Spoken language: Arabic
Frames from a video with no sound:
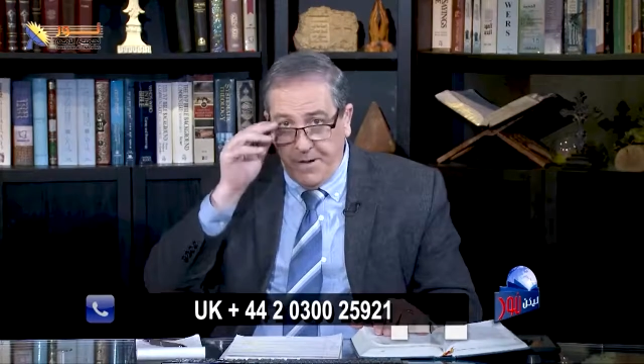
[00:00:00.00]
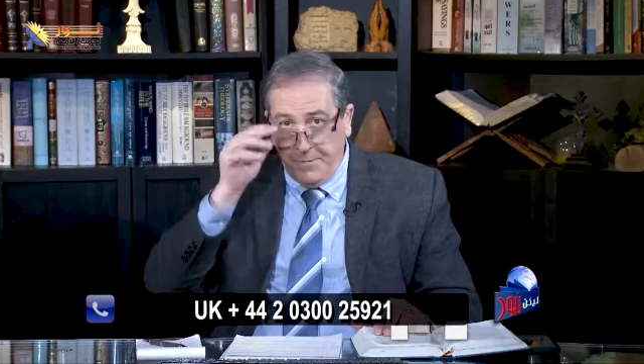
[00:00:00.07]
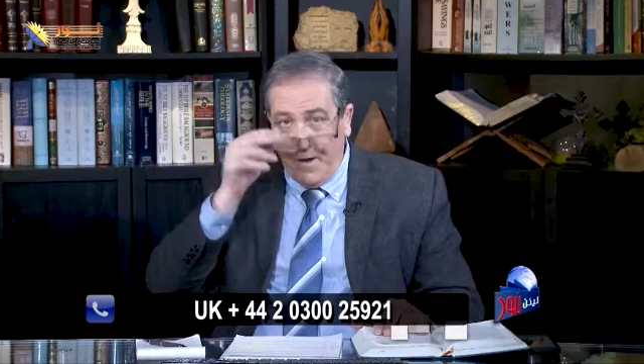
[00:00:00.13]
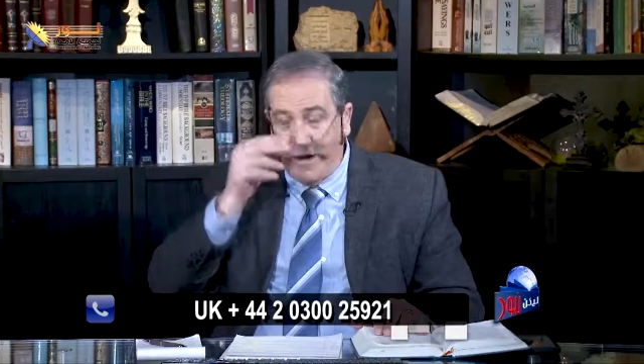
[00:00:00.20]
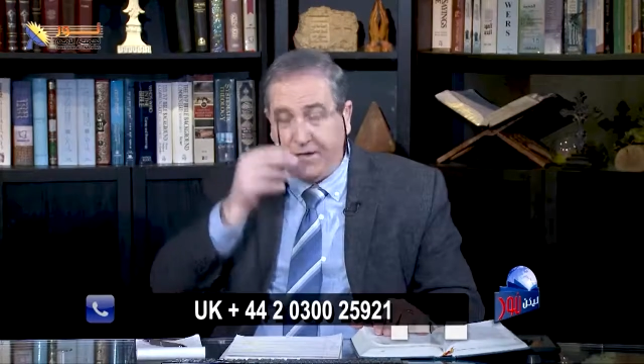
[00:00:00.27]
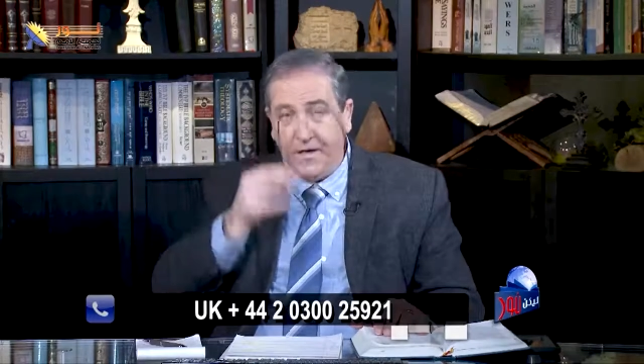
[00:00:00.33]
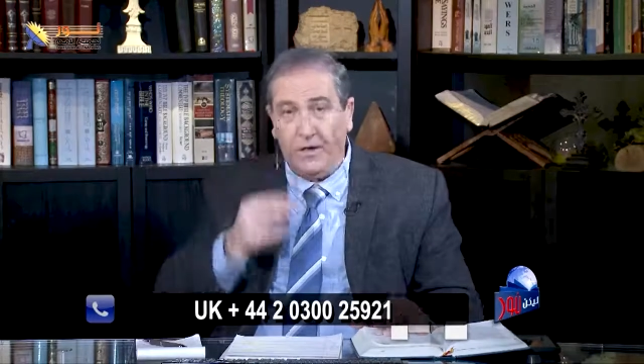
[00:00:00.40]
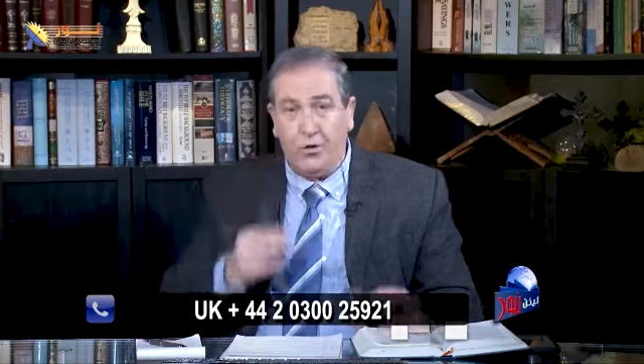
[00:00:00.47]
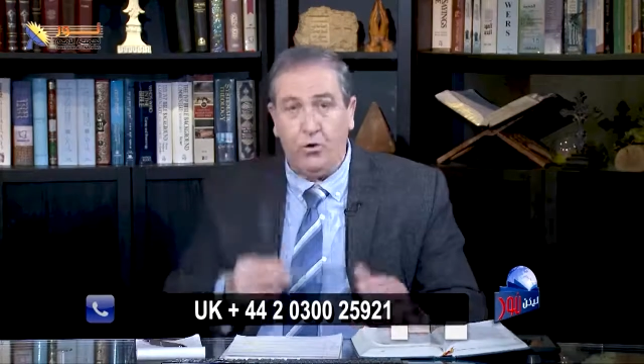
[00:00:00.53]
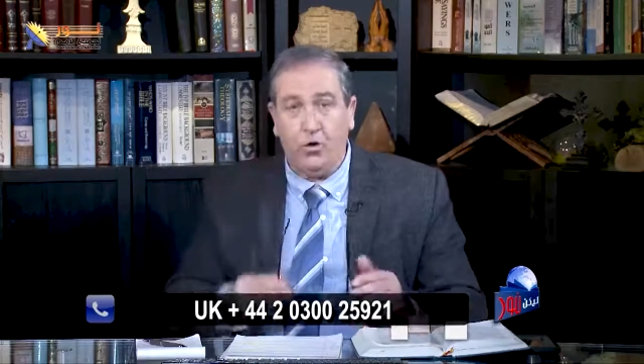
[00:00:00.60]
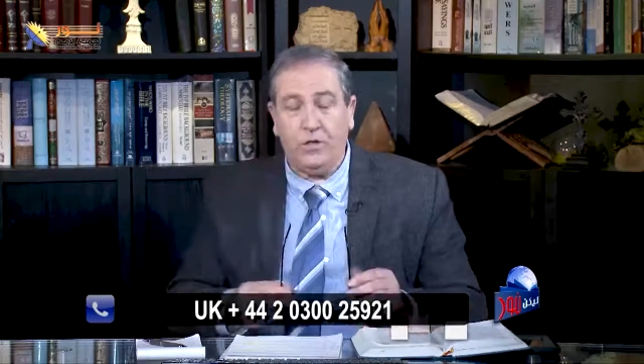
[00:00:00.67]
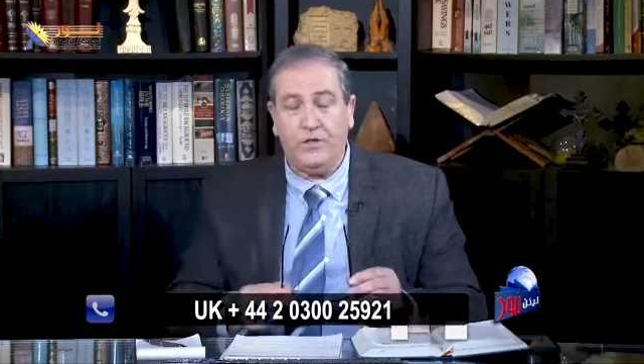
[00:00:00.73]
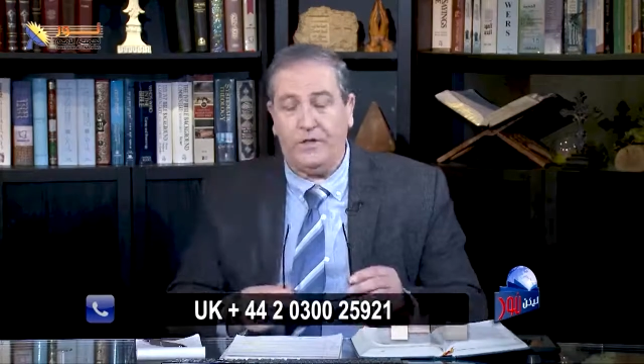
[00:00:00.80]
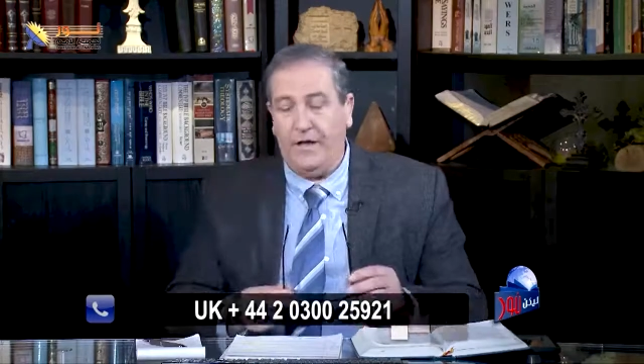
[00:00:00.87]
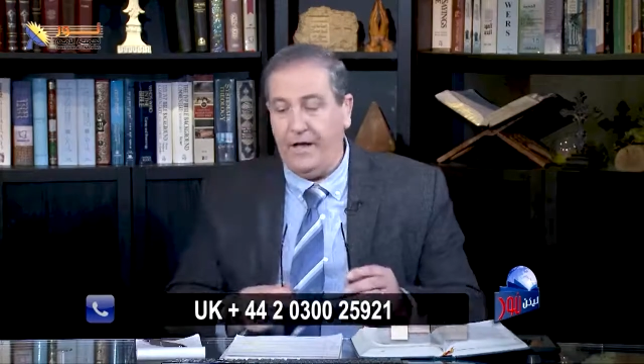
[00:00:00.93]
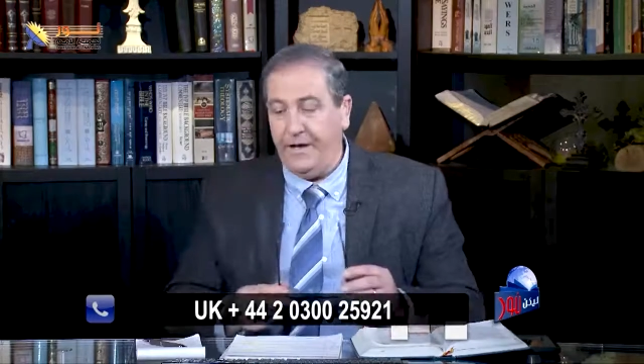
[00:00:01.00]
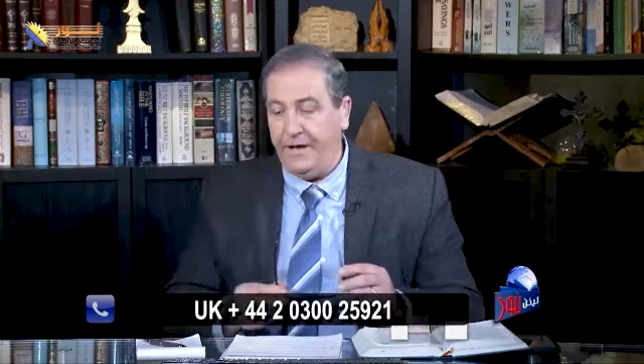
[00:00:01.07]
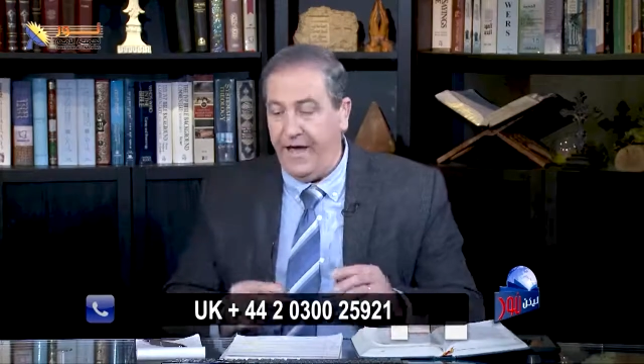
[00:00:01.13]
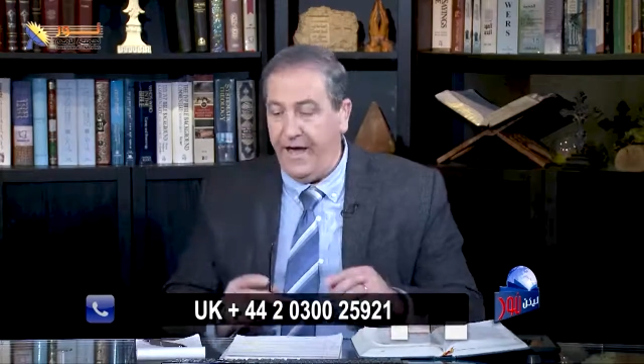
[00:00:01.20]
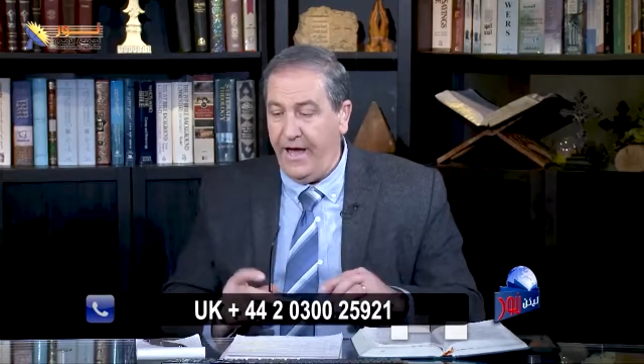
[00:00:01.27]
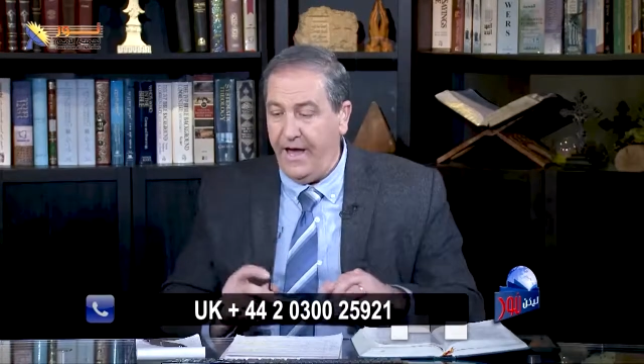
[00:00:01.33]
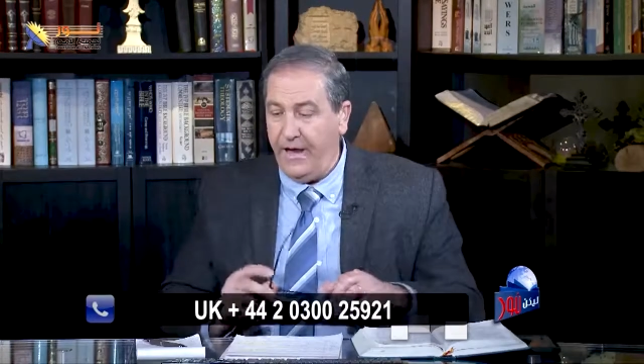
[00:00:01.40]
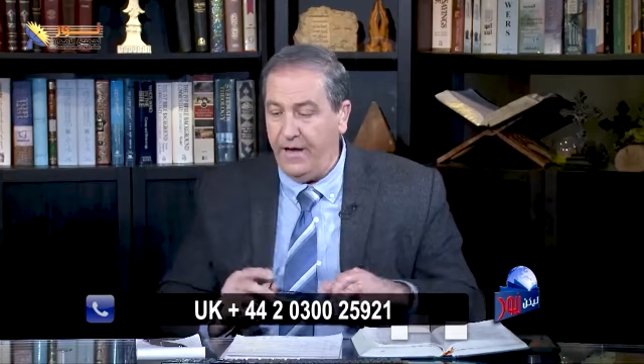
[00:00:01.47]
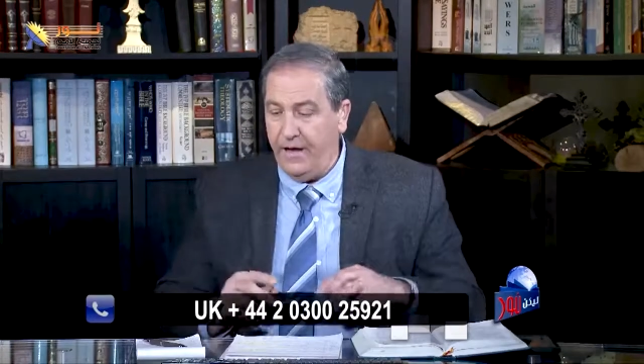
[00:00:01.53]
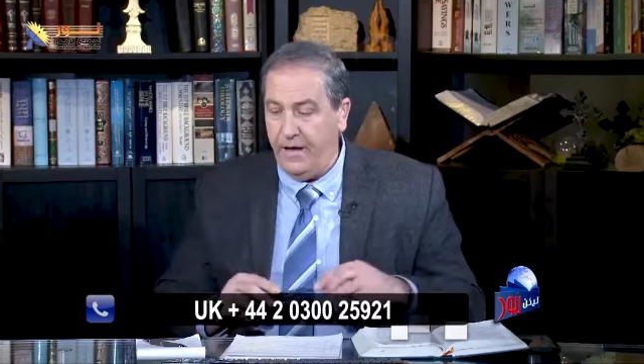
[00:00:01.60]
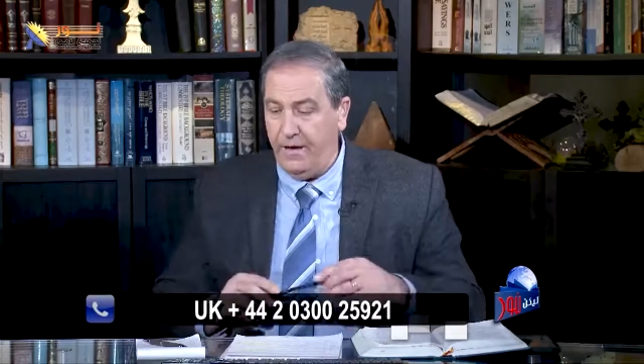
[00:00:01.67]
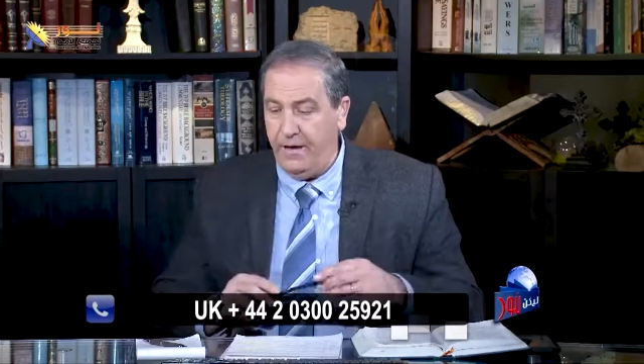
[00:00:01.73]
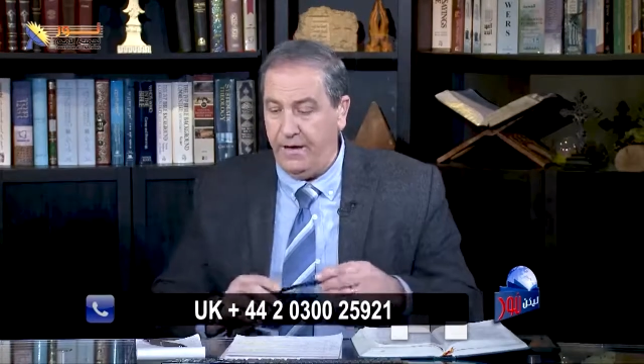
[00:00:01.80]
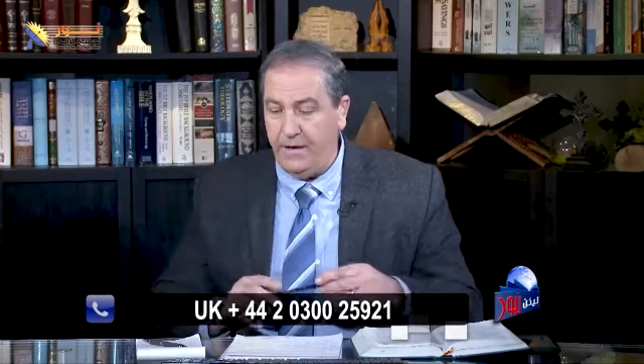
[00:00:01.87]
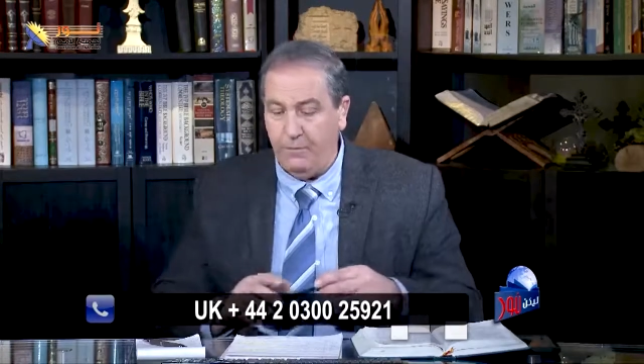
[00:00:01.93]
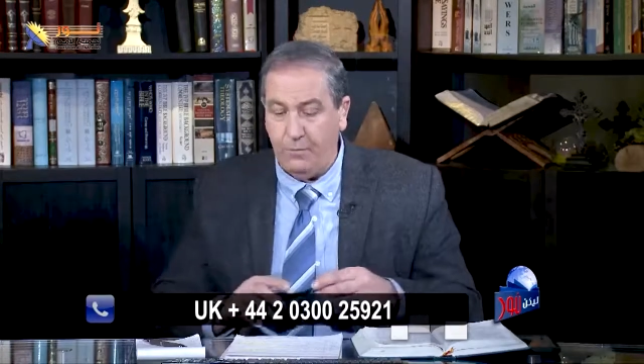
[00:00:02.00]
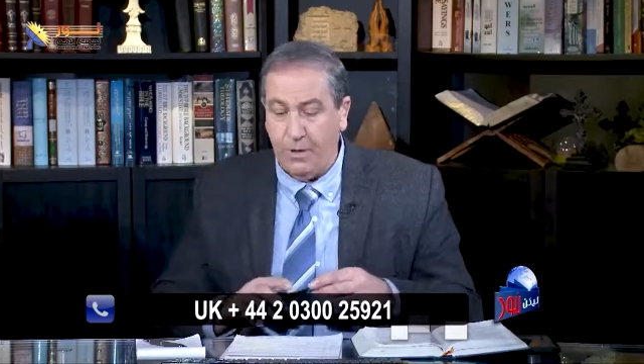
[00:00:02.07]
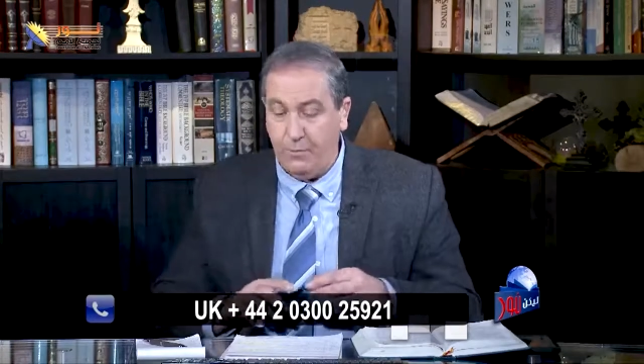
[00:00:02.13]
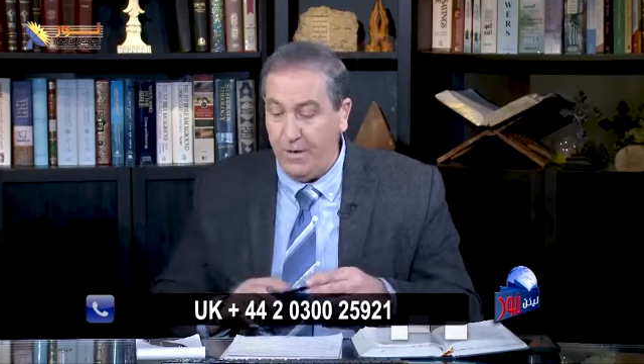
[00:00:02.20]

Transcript: يباركك اخت نهال آه،